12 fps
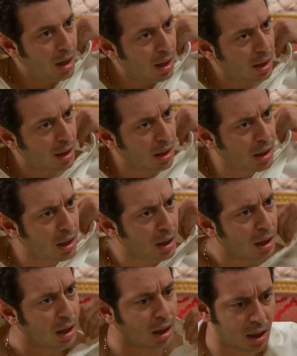لا لا لا لا
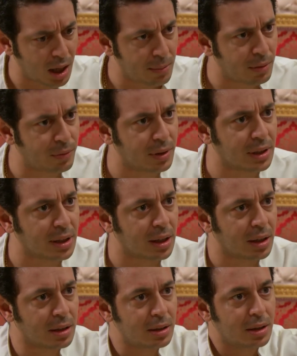لا الكلام الفاضي ده
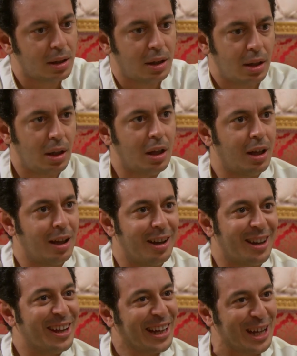
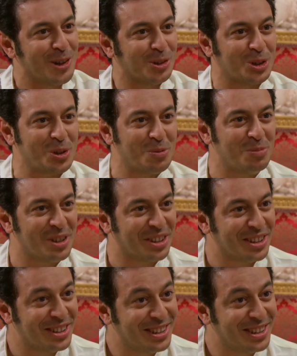انا هتجوز يا رمانه